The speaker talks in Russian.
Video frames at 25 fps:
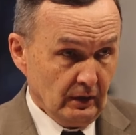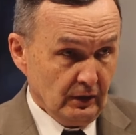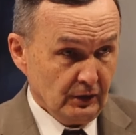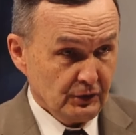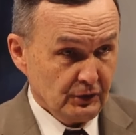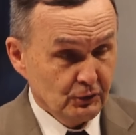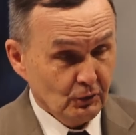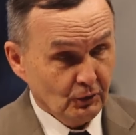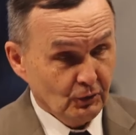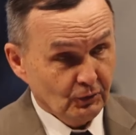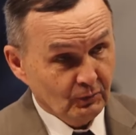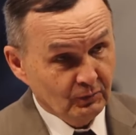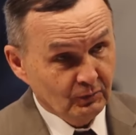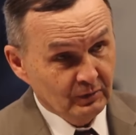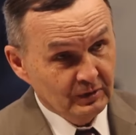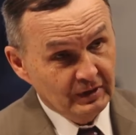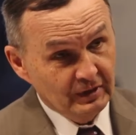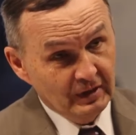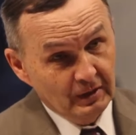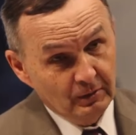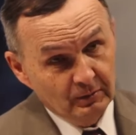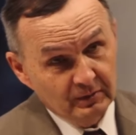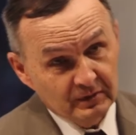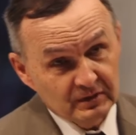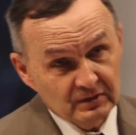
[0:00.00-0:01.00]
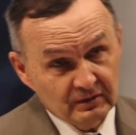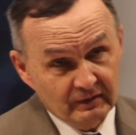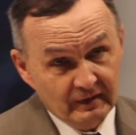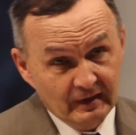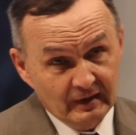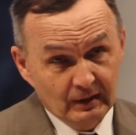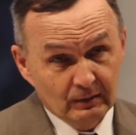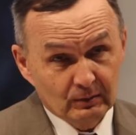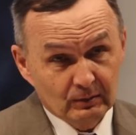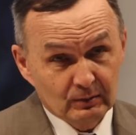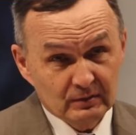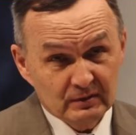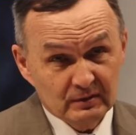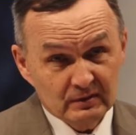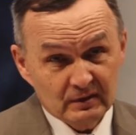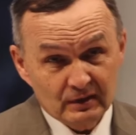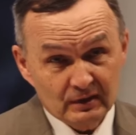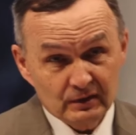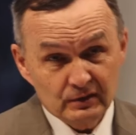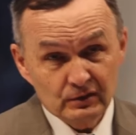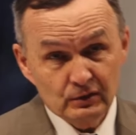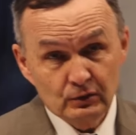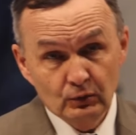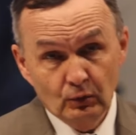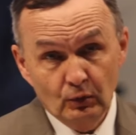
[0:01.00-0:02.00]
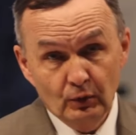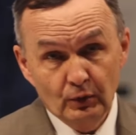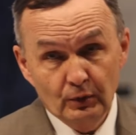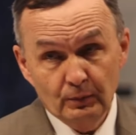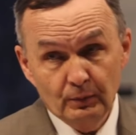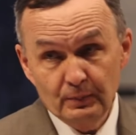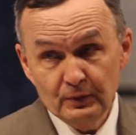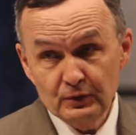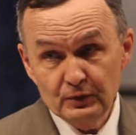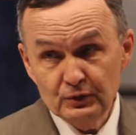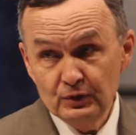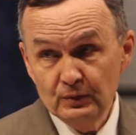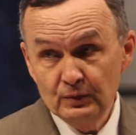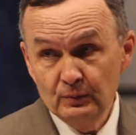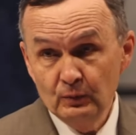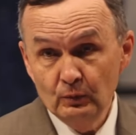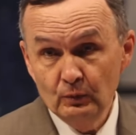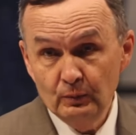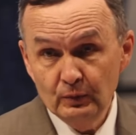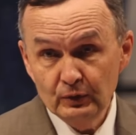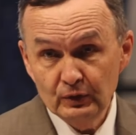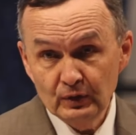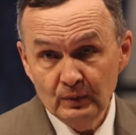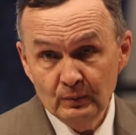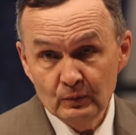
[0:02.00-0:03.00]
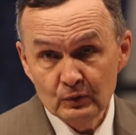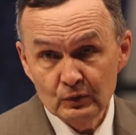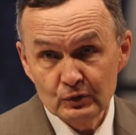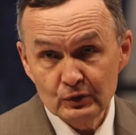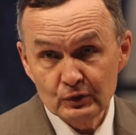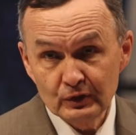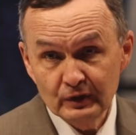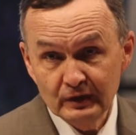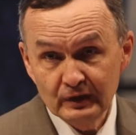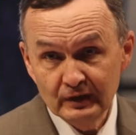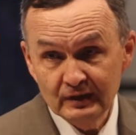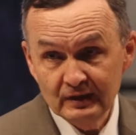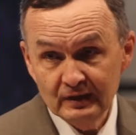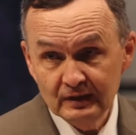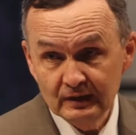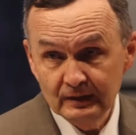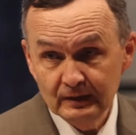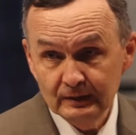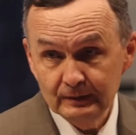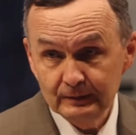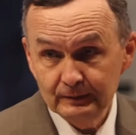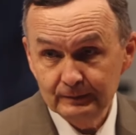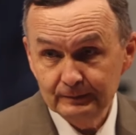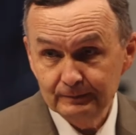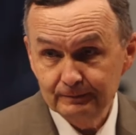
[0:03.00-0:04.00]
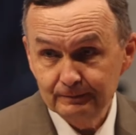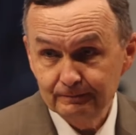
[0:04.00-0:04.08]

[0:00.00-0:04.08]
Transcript: Еще эту неделю называют страстной. Почему? Потому что это